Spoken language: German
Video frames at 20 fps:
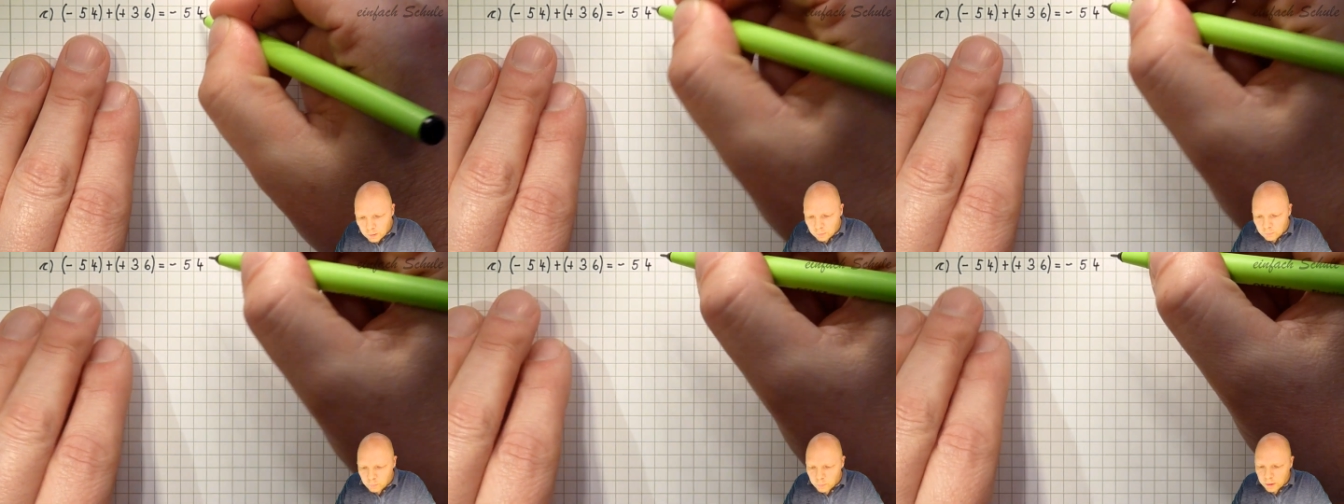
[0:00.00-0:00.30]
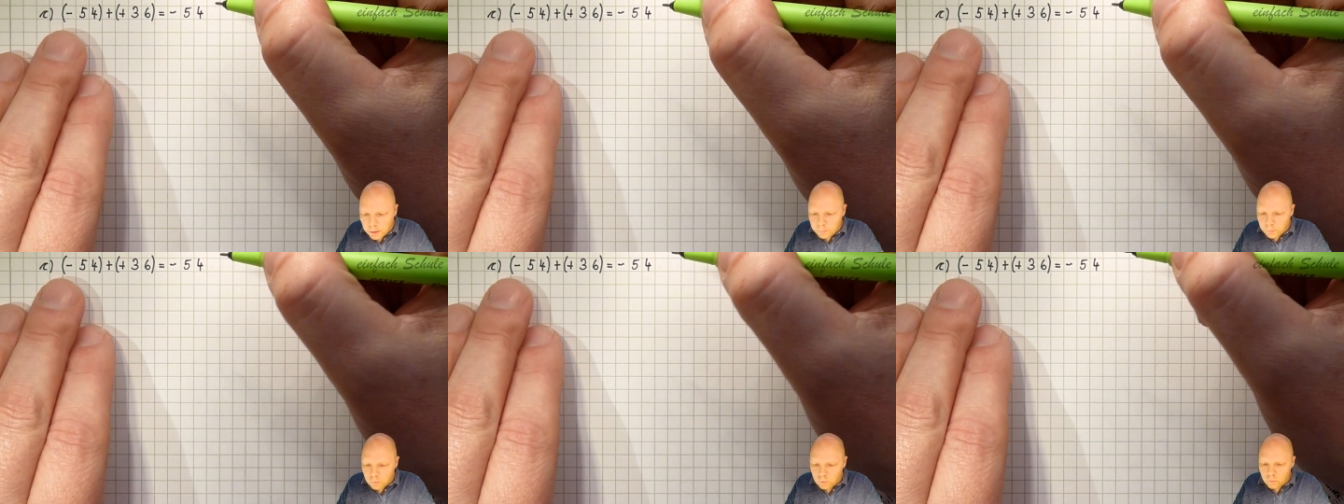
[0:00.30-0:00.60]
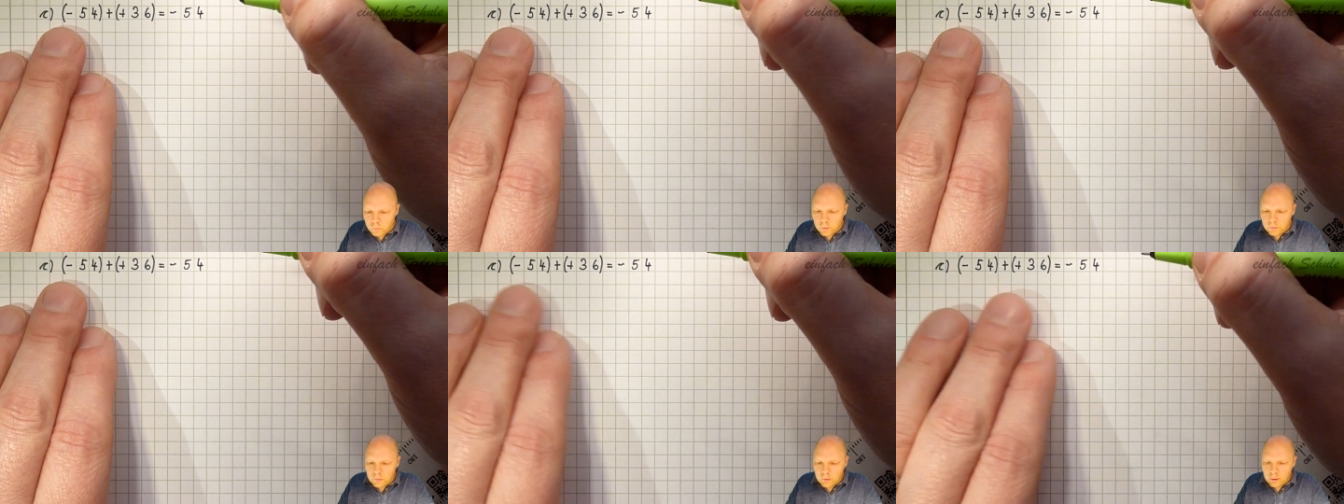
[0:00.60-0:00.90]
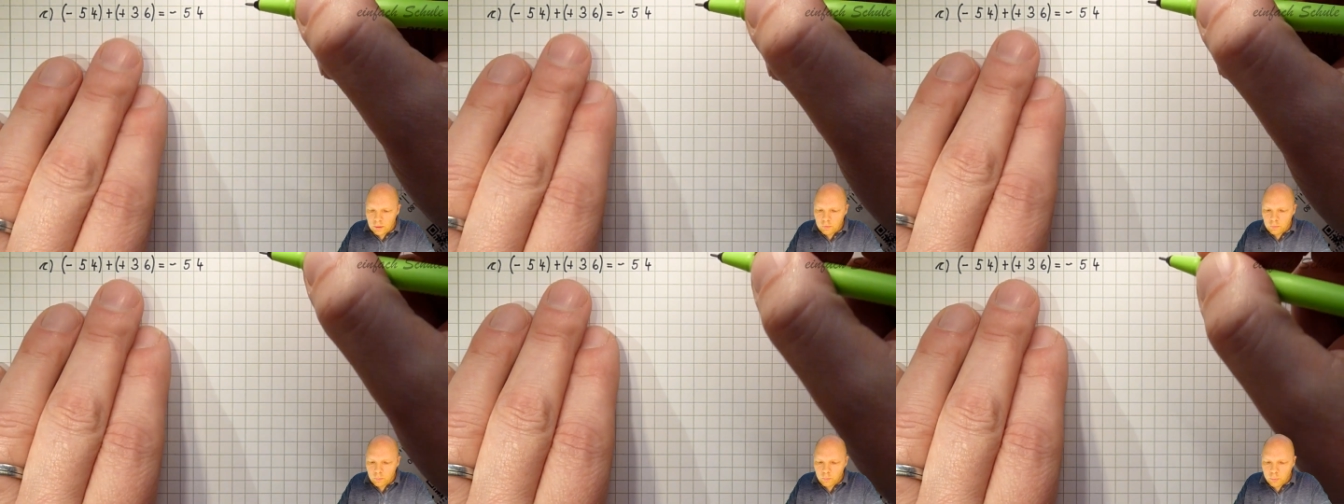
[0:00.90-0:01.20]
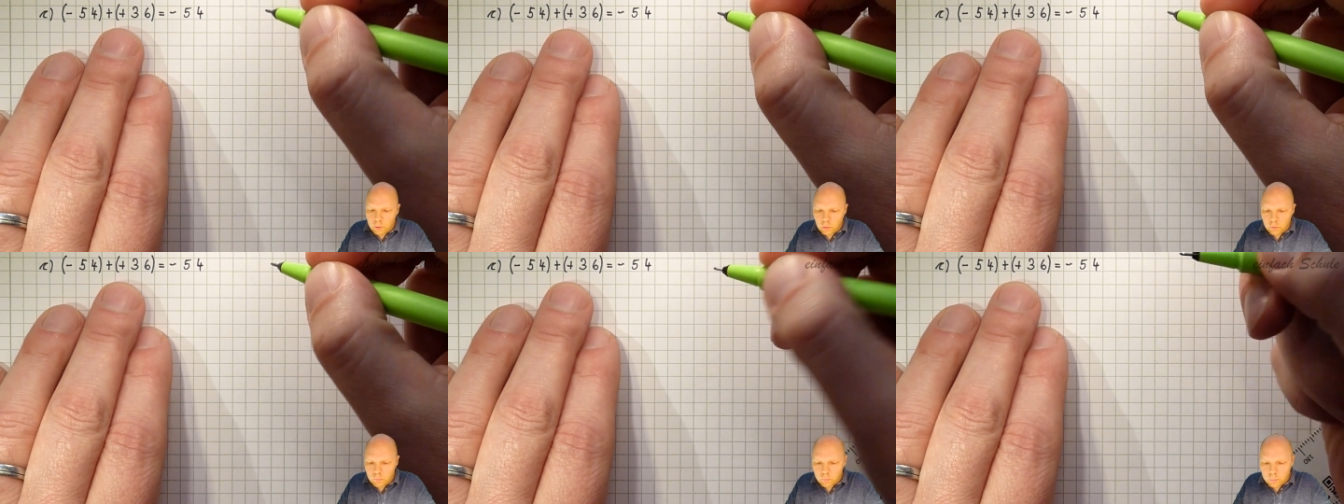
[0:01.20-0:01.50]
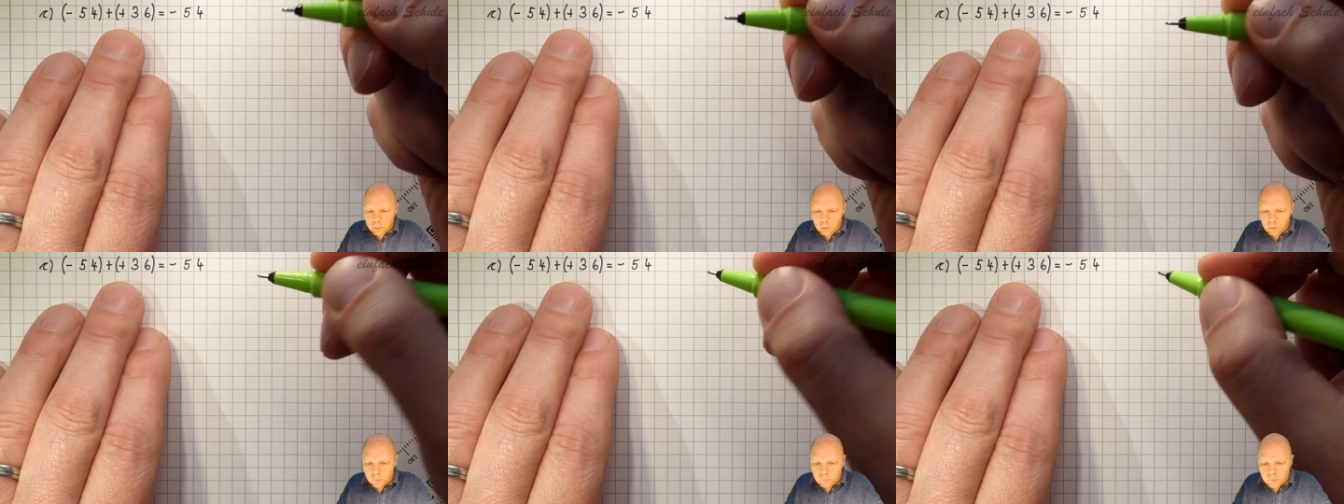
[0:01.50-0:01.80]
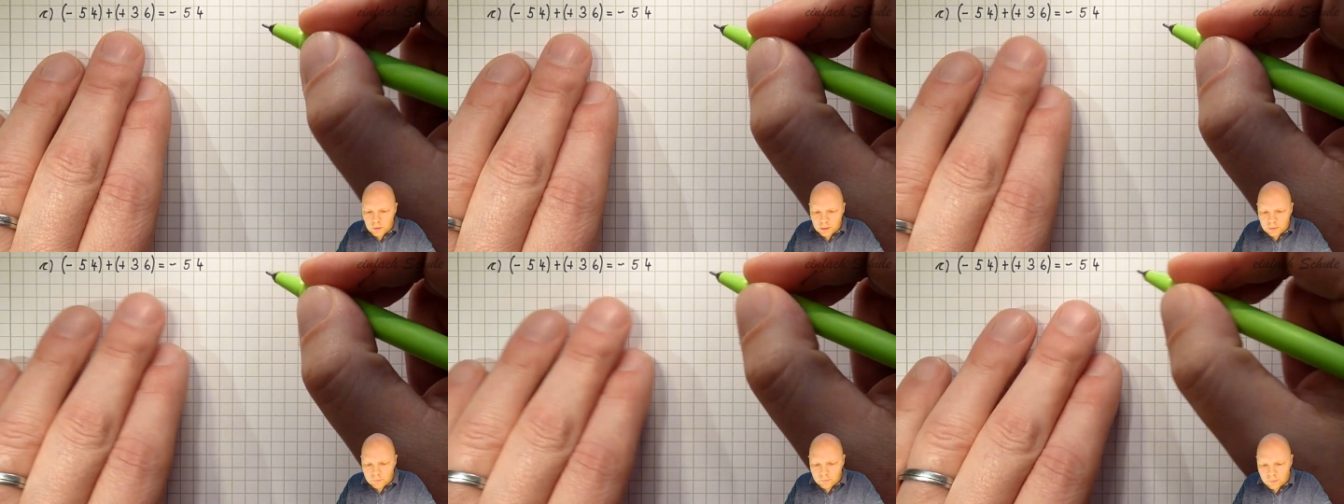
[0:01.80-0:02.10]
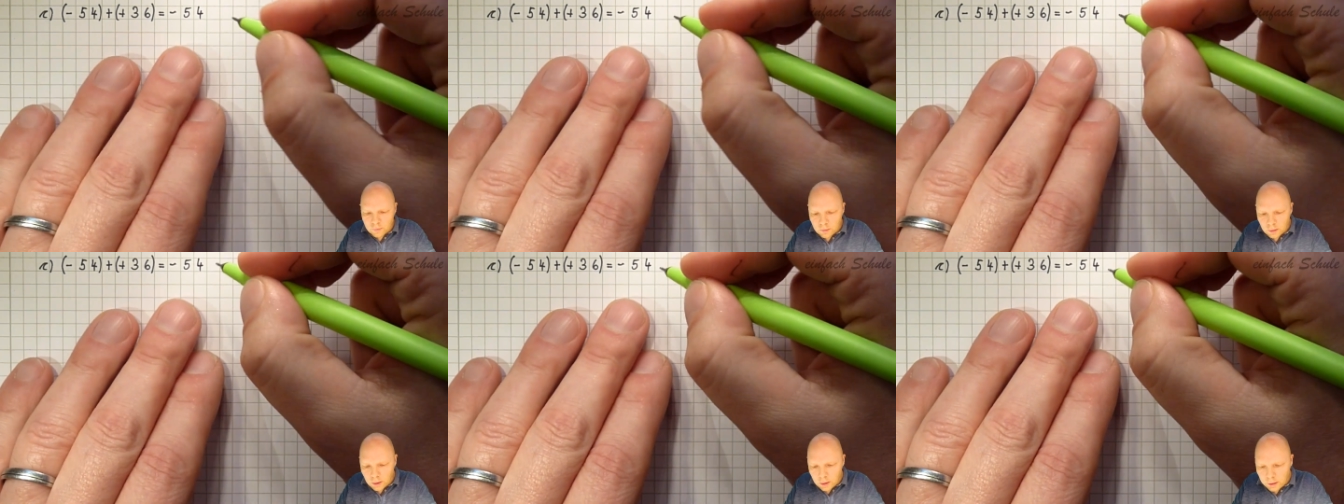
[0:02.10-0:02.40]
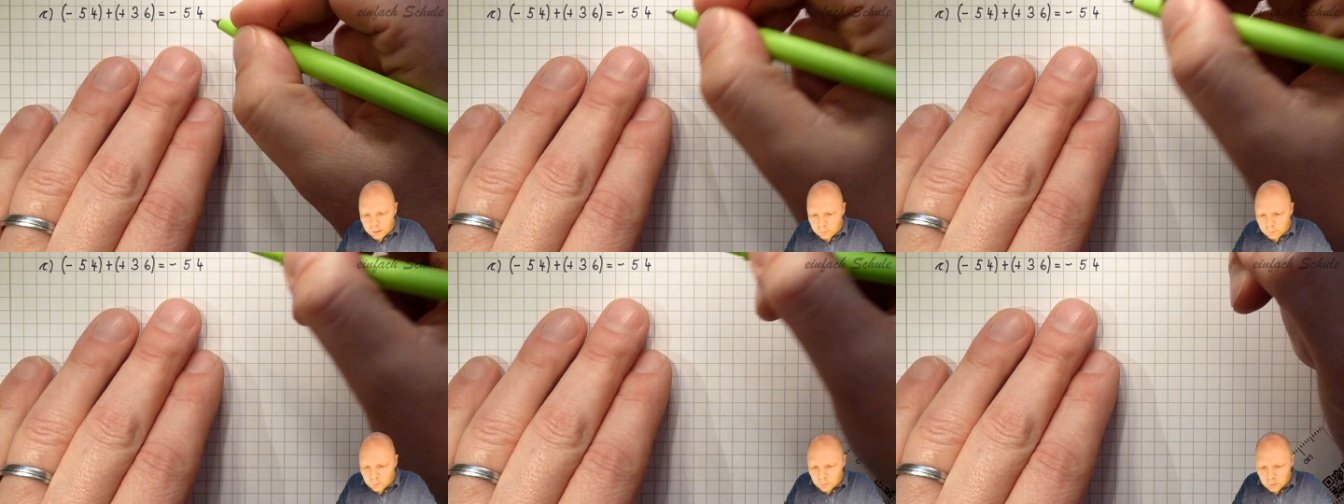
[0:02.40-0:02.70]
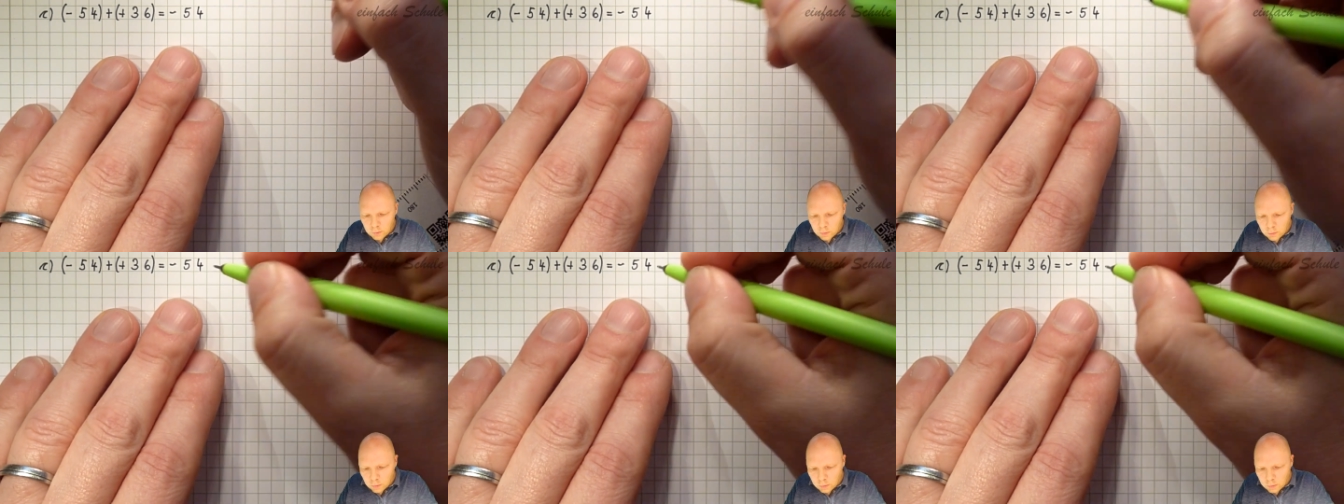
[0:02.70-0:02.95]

Das bleibt so, wie es ist. Plus plus 36.